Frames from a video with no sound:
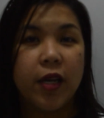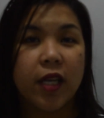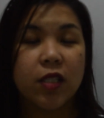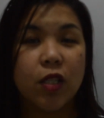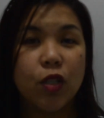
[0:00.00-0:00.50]

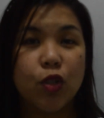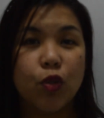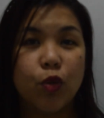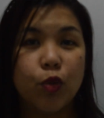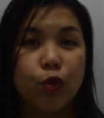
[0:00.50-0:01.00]
next is
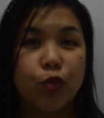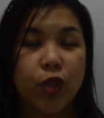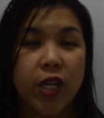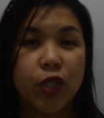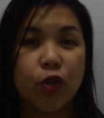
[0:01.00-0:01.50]
yung
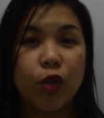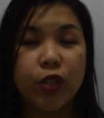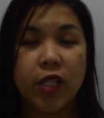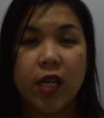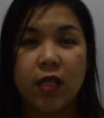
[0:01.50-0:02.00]

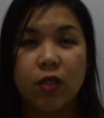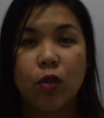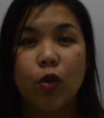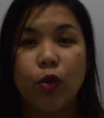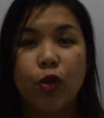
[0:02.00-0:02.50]
threshold niya.
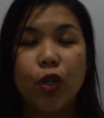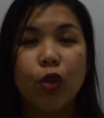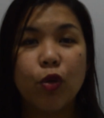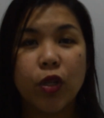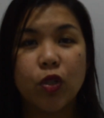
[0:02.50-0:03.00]
So, you
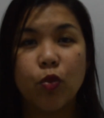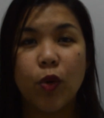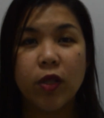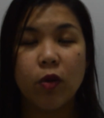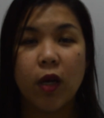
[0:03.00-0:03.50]
need to reach
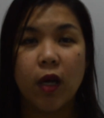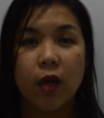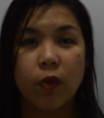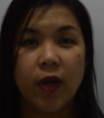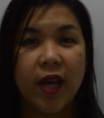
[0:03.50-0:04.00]
what,
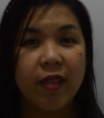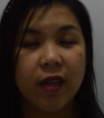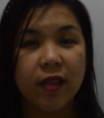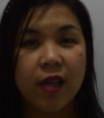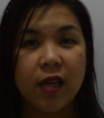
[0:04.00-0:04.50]
uh,
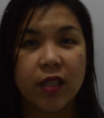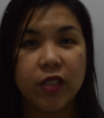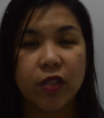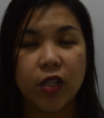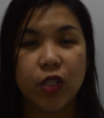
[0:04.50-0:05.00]
ah, $100
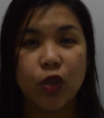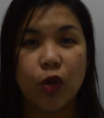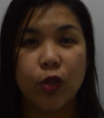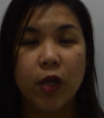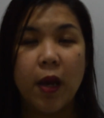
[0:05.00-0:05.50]

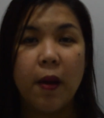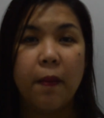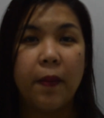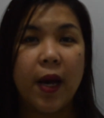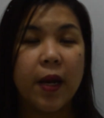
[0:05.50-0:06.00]
threshold
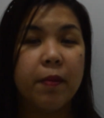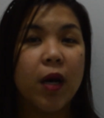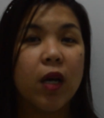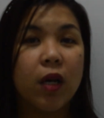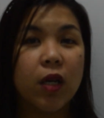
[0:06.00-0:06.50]
para
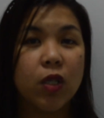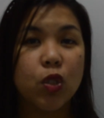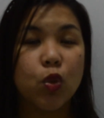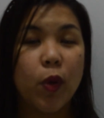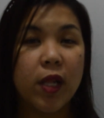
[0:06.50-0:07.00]

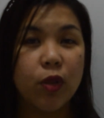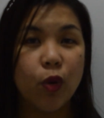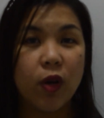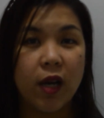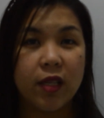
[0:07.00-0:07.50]

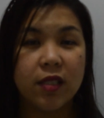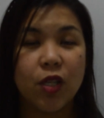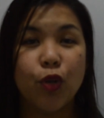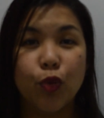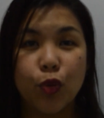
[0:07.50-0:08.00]
makasweldo ka
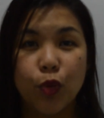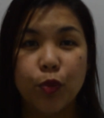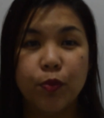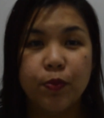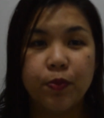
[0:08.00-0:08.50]
sa
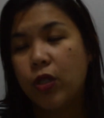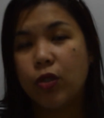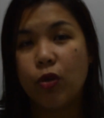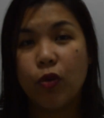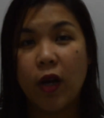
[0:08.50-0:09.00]
YouTube.
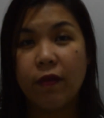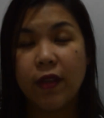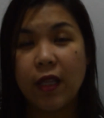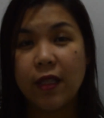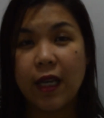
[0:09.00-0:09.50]
So, yung
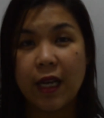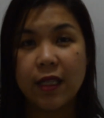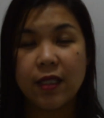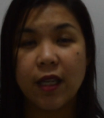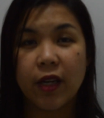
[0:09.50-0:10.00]
update
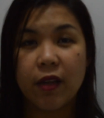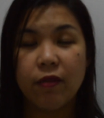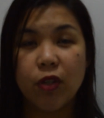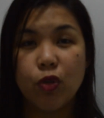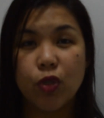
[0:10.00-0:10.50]
guys ng
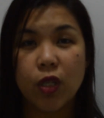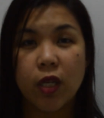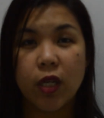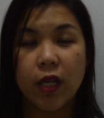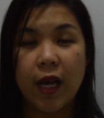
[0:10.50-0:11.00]
revenue
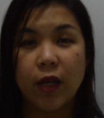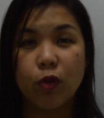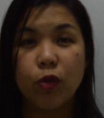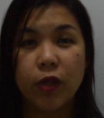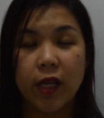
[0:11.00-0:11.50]
sa
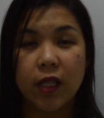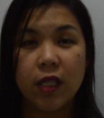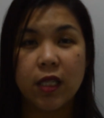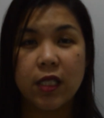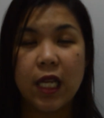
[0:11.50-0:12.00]
Google
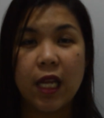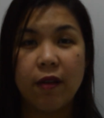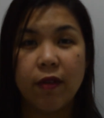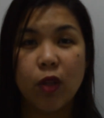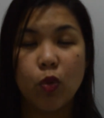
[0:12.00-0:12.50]
is
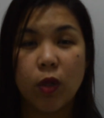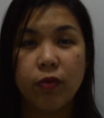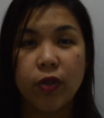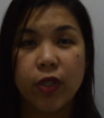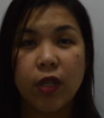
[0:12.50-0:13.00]
11,
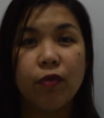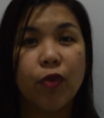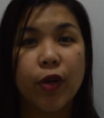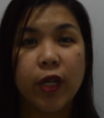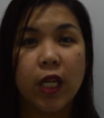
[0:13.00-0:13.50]
12, 13,
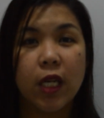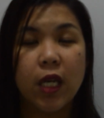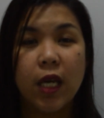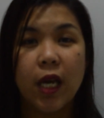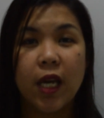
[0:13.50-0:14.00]

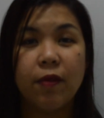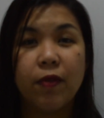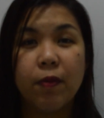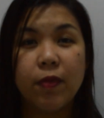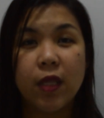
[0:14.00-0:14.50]
14, and
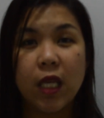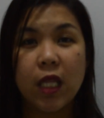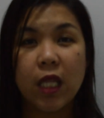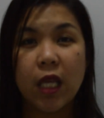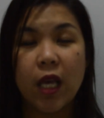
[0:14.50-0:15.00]

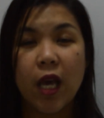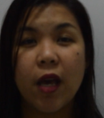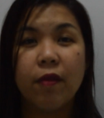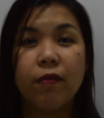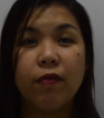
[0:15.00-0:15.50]
15
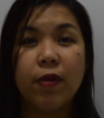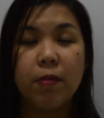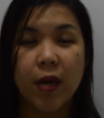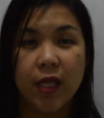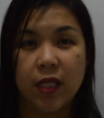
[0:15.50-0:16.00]
every
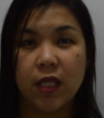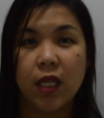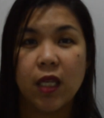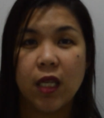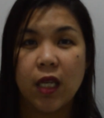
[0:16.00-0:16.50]
month.
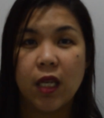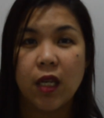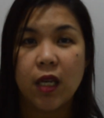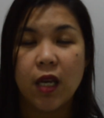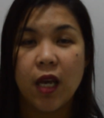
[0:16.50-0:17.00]

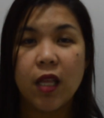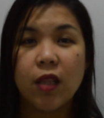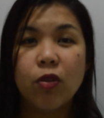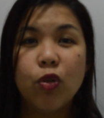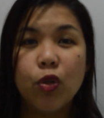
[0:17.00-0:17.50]

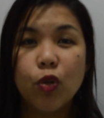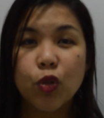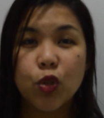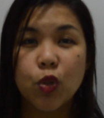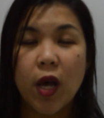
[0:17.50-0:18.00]
And
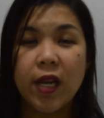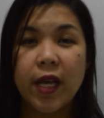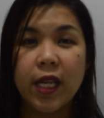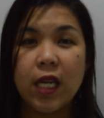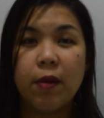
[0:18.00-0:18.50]
yung
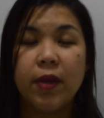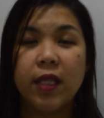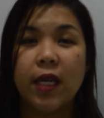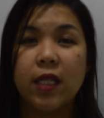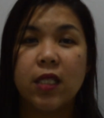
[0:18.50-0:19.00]
salary
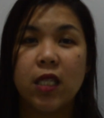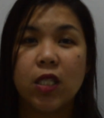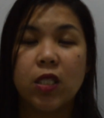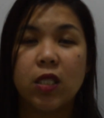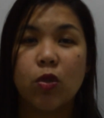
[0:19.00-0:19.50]
naman guys
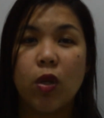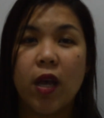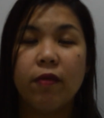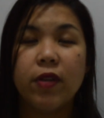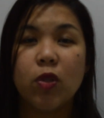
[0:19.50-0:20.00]
is
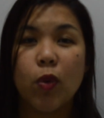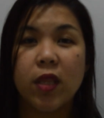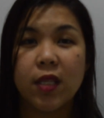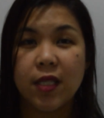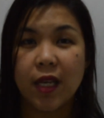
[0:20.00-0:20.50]
every
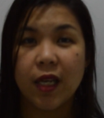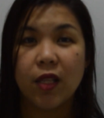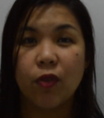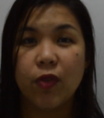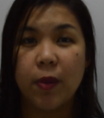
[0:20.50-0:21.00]

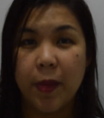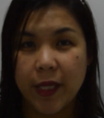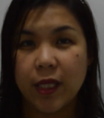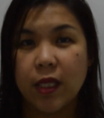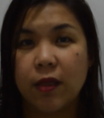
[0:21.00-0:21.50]
22nd of the month.